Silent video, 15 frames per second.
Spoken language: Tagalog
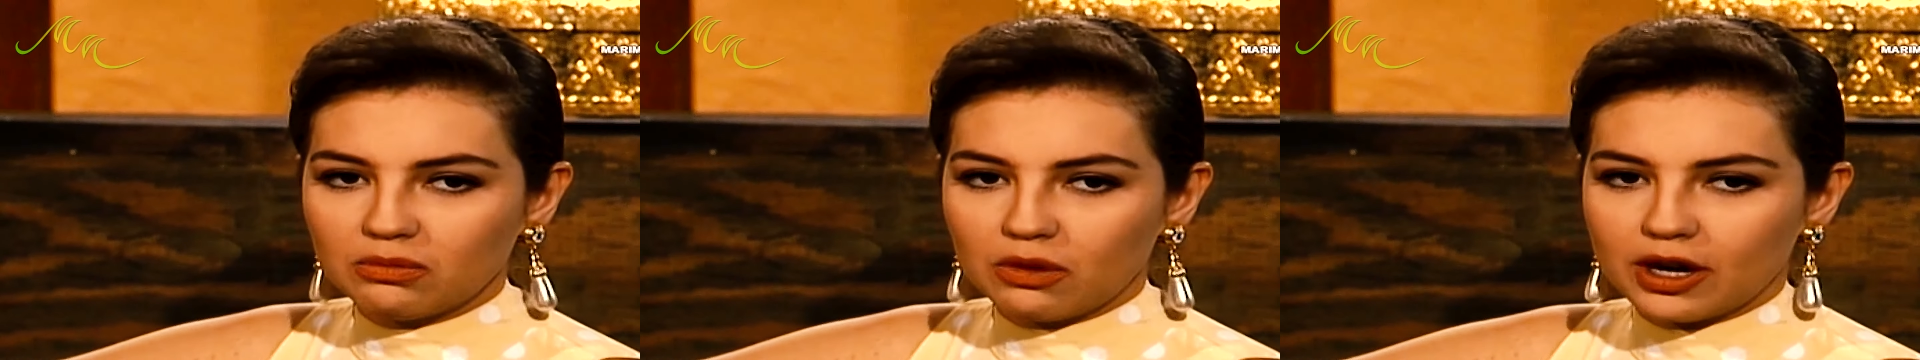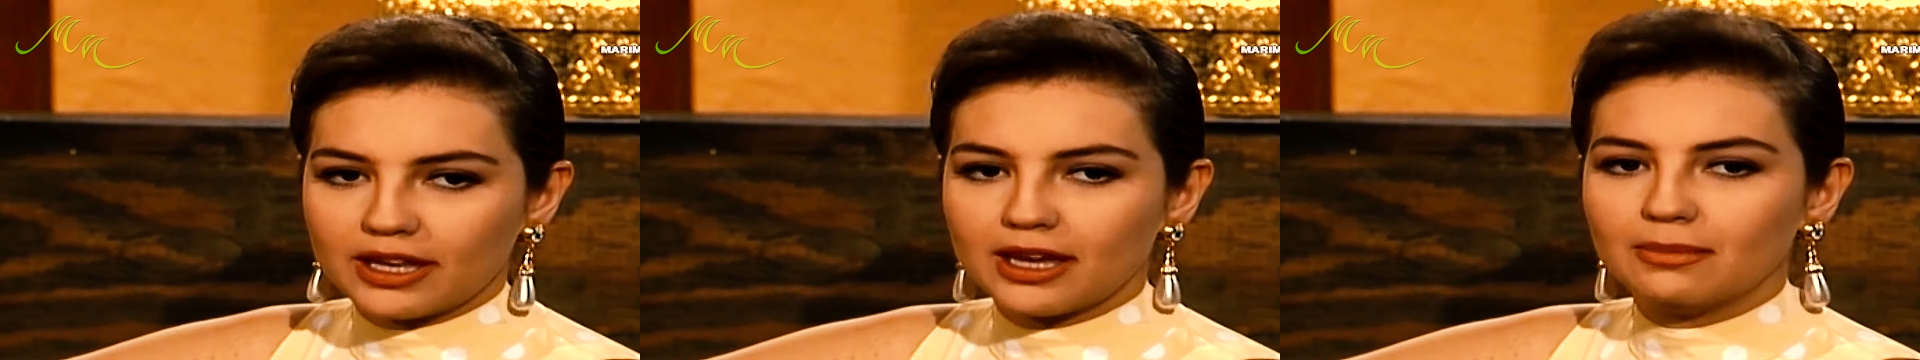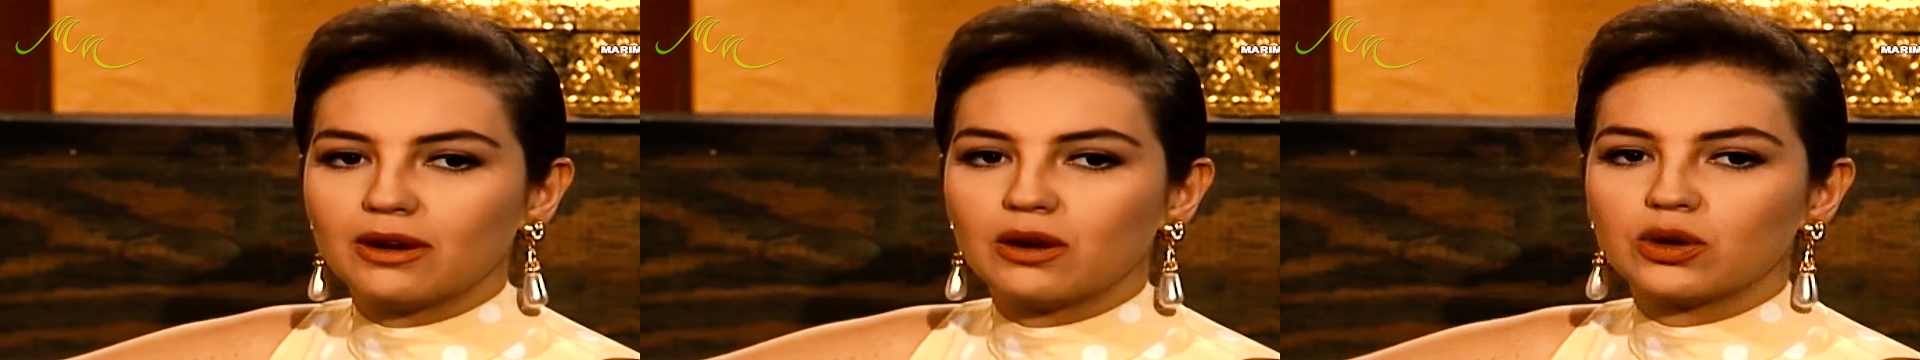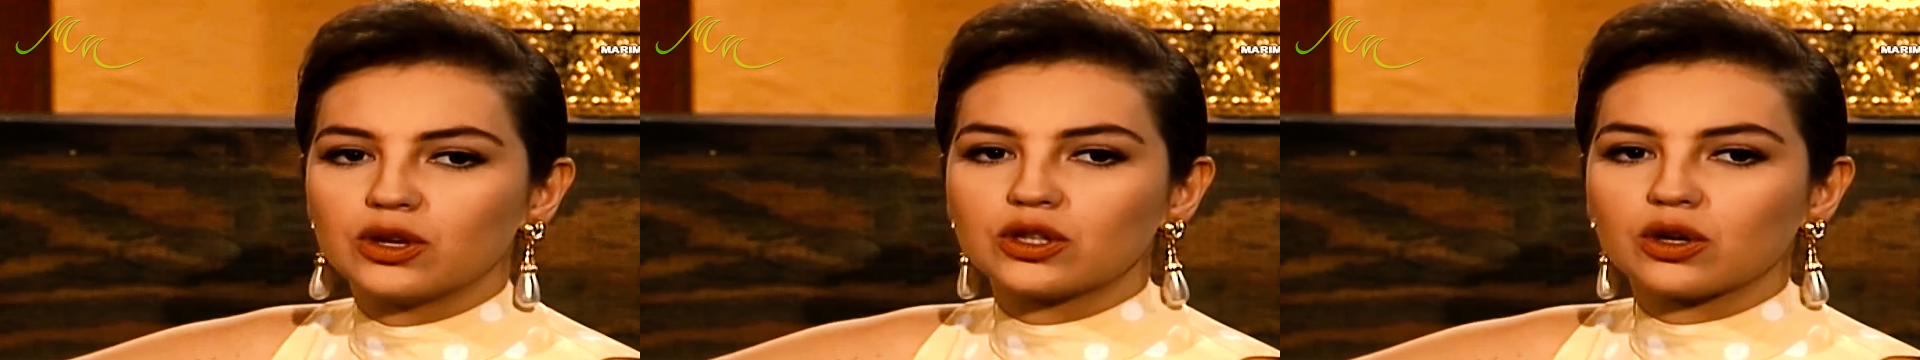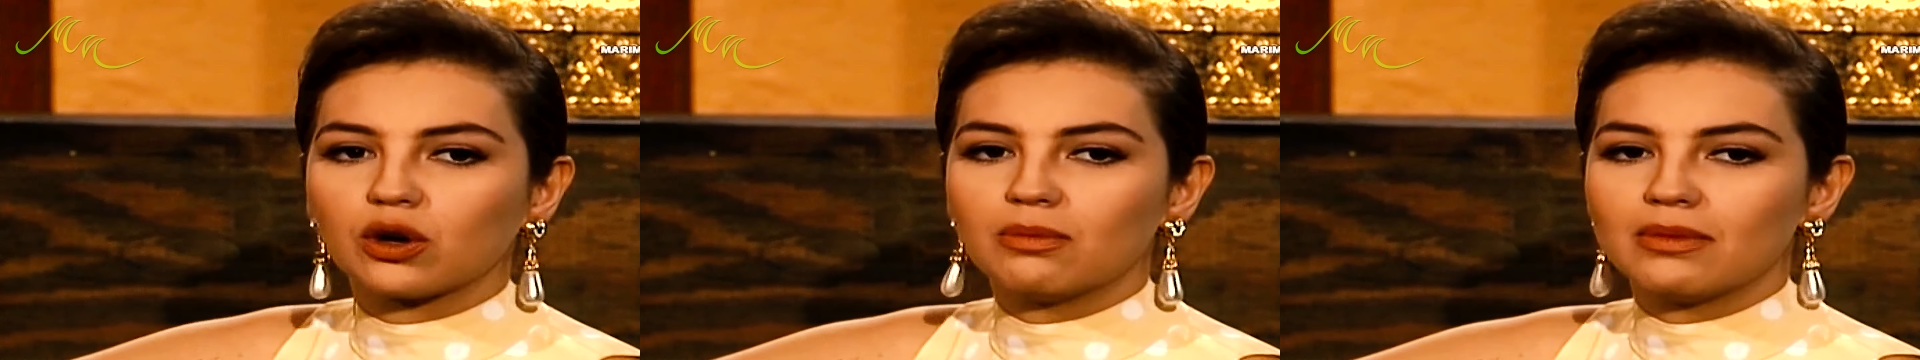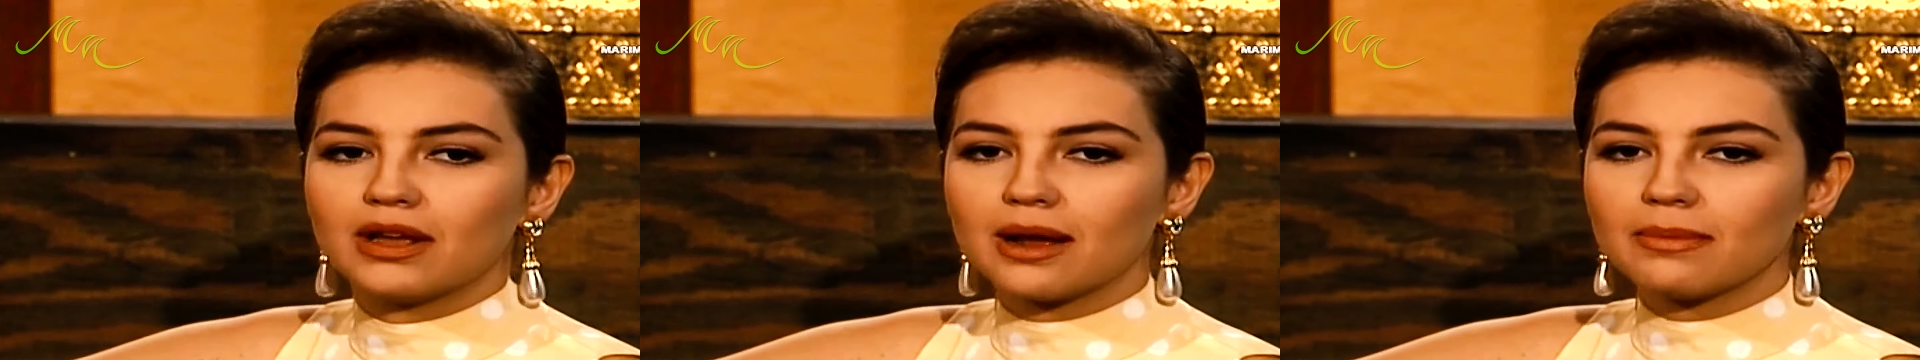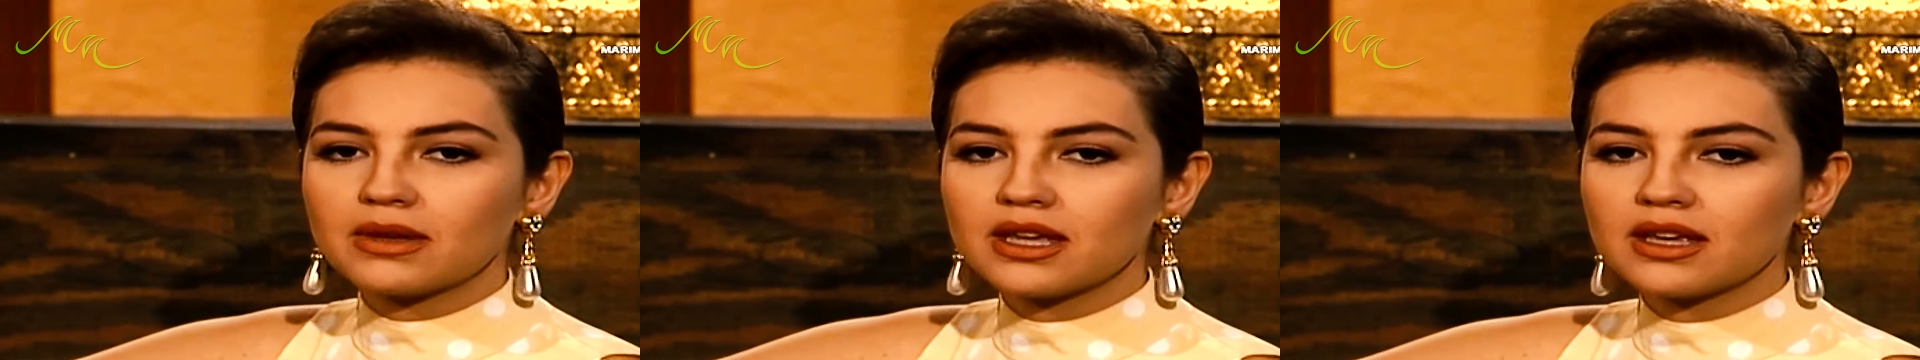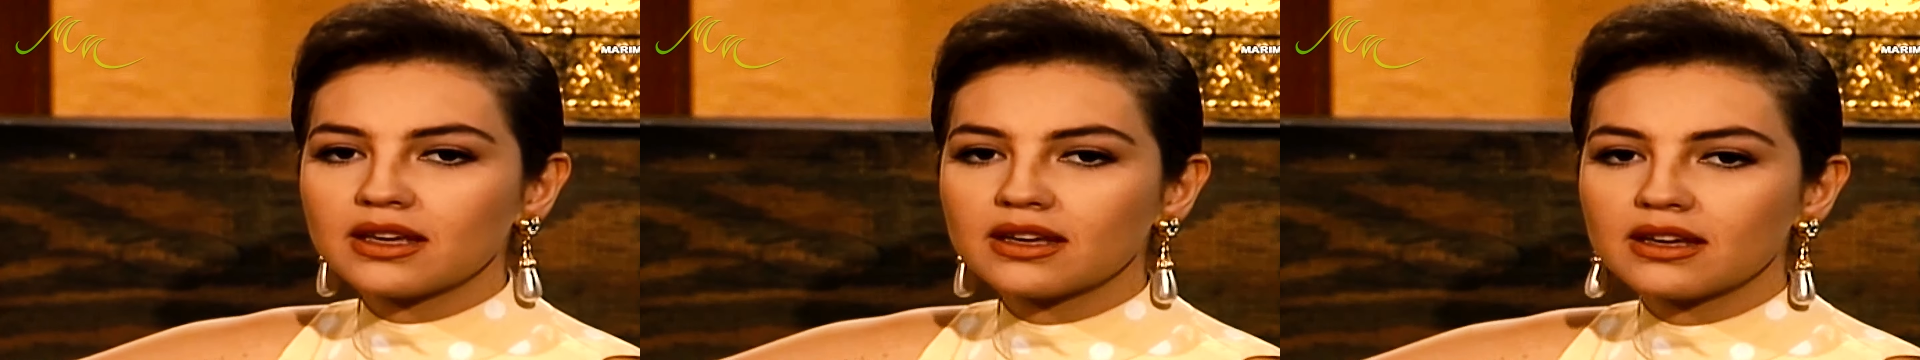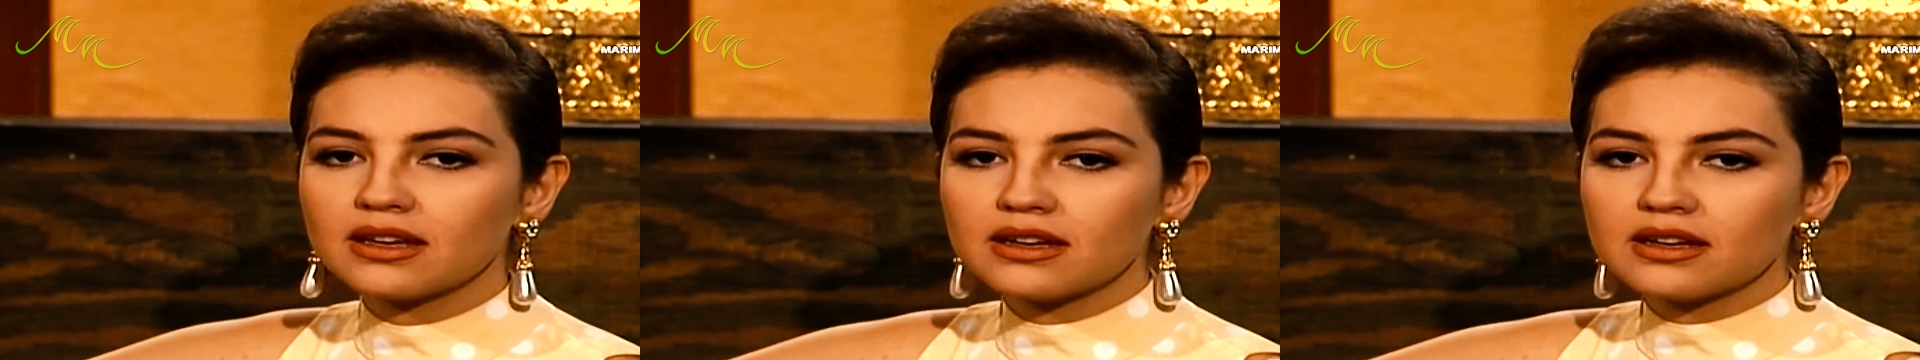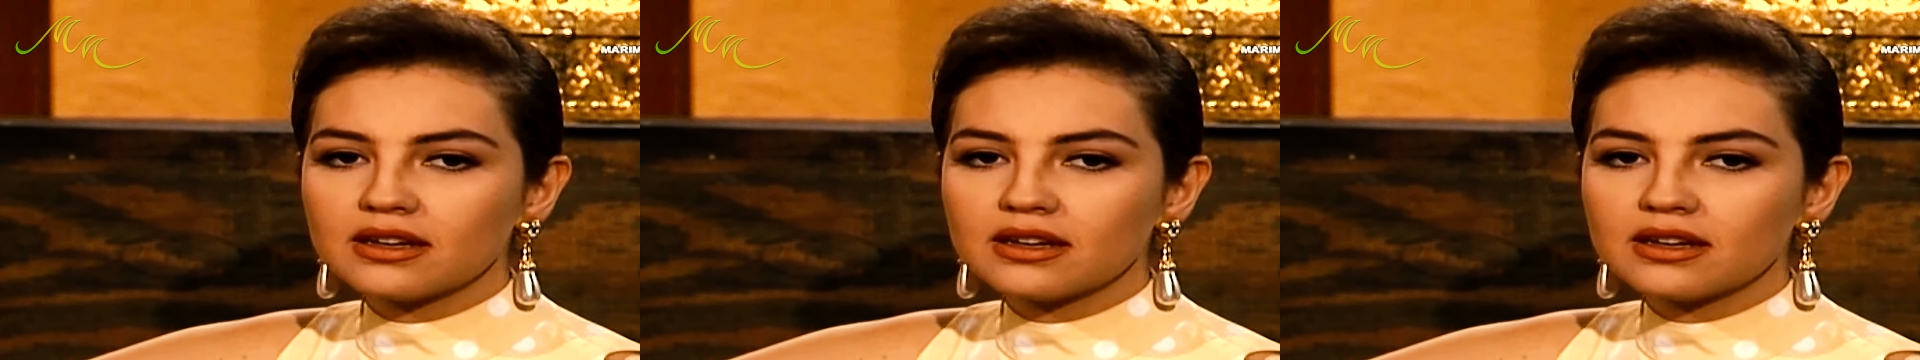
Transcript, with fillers: Tulad ng ginawa niya sa akin noon.